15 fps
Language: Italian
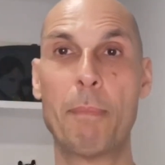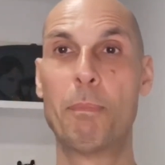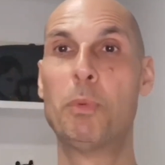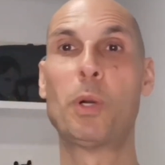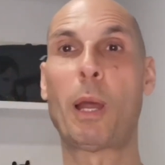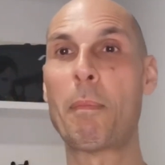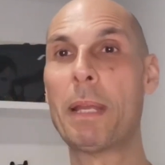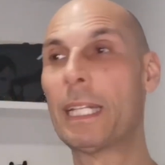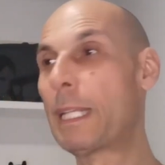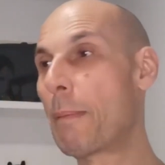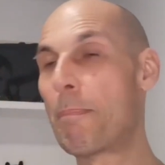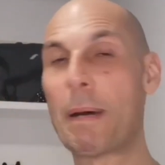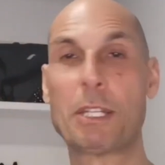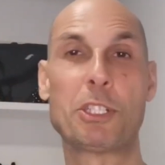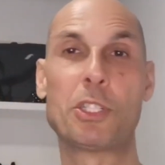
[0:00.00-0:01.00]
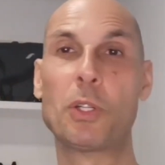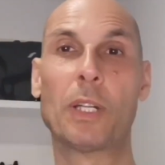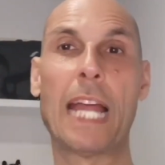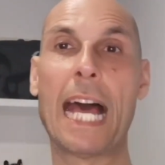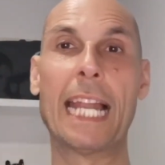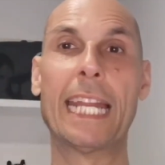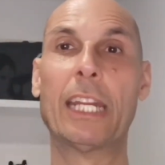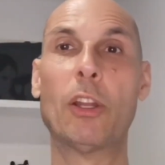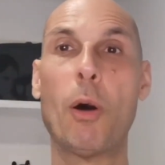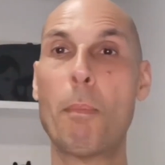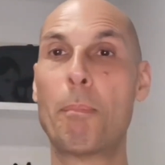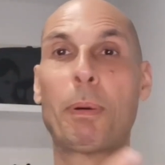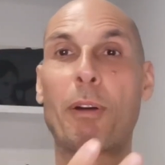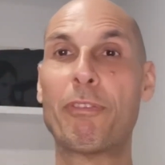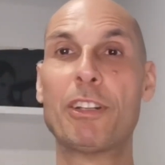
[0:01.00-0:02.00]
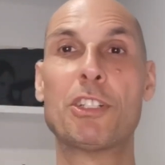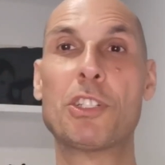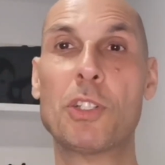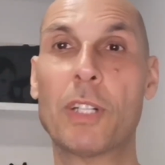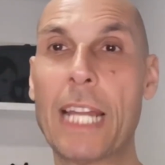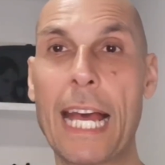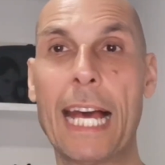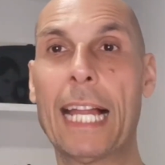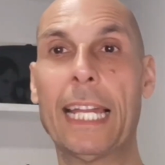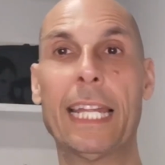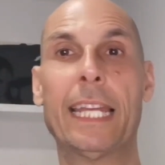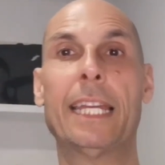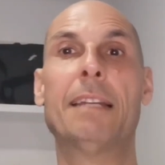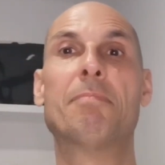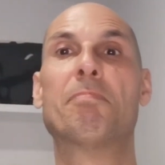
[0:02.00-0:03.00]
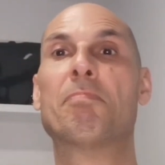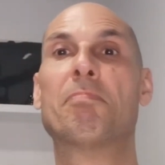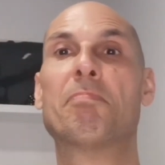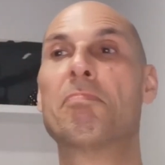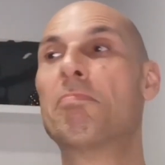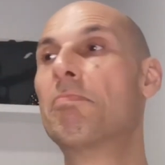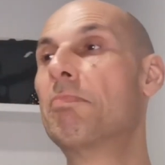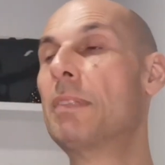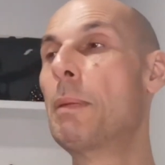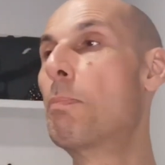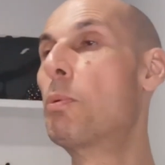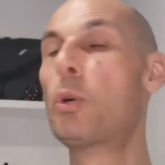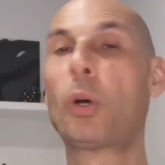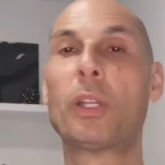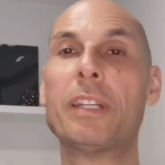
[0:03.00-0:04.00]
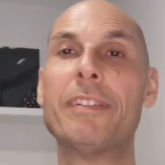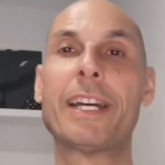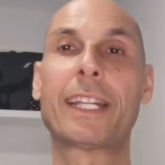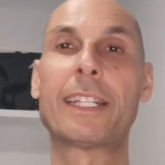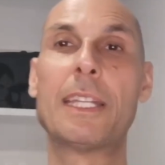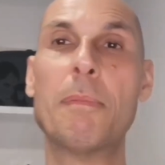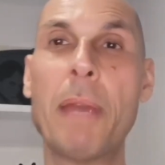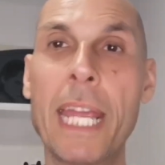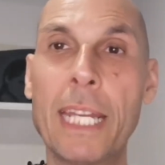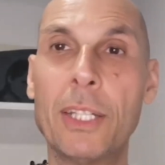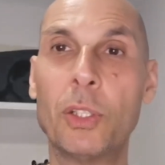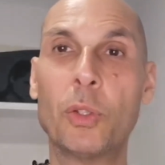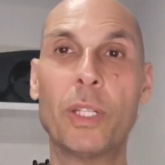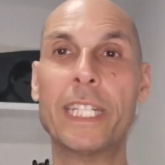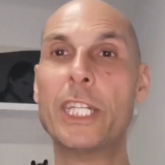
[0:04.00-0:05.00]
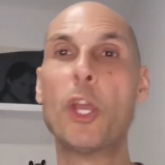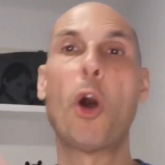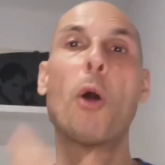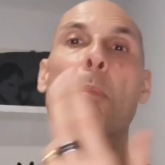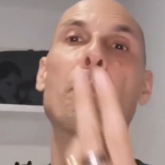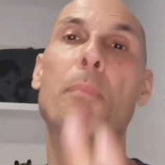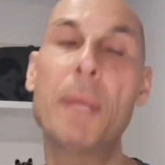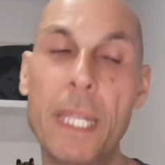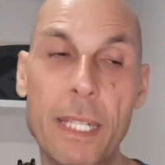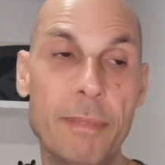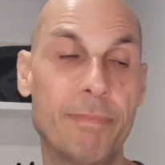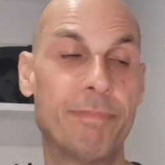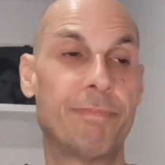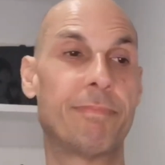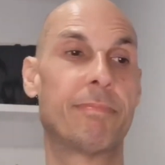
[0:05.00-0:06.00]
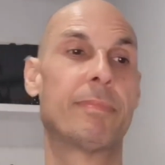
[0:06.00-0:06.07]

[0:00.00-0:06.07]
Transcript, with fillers: puramente passionale e non professionale, di puro divertimento e di hobby,